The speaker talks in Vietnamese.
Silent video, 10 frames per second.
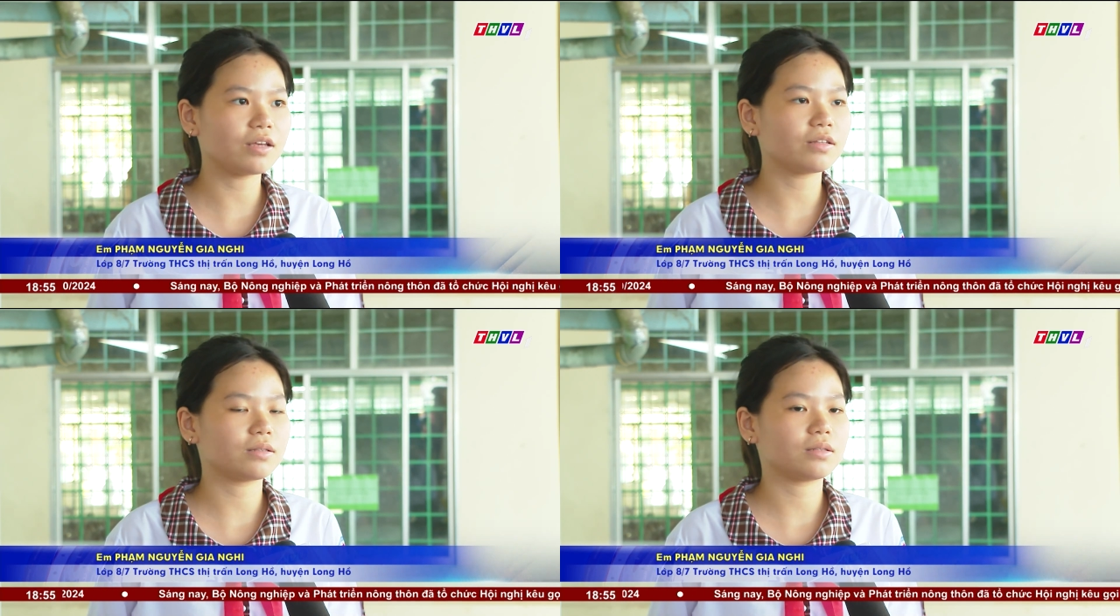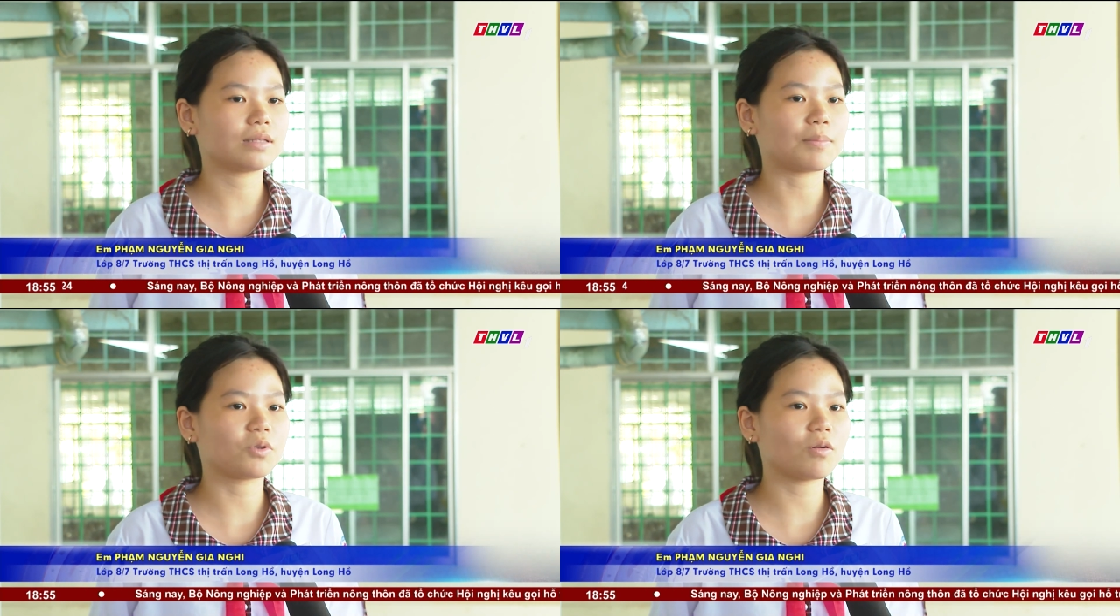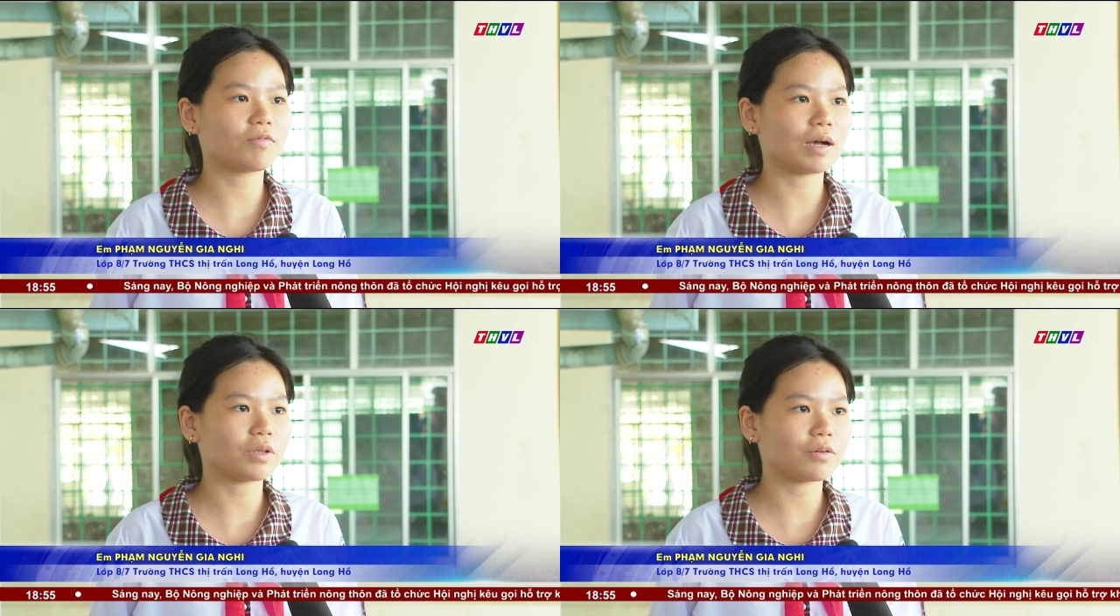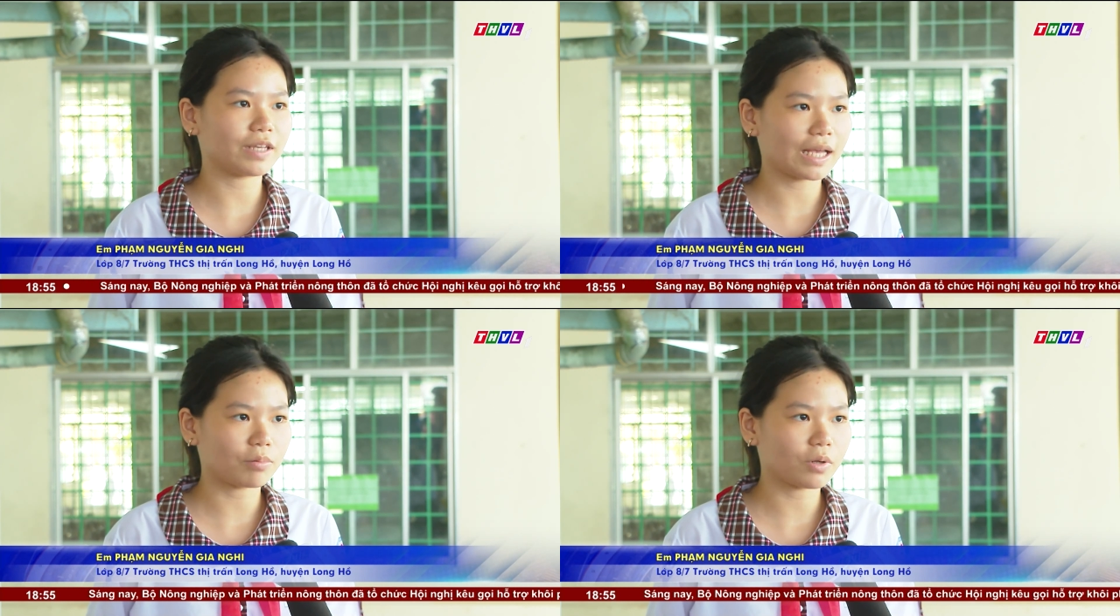chỉ tập trung vào cho
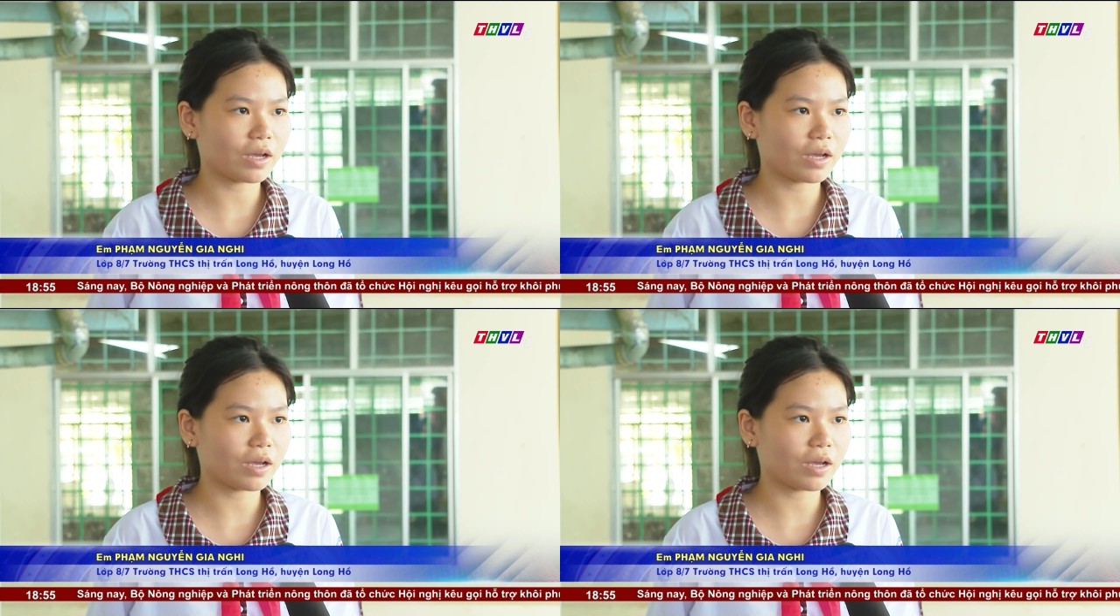việc học thôi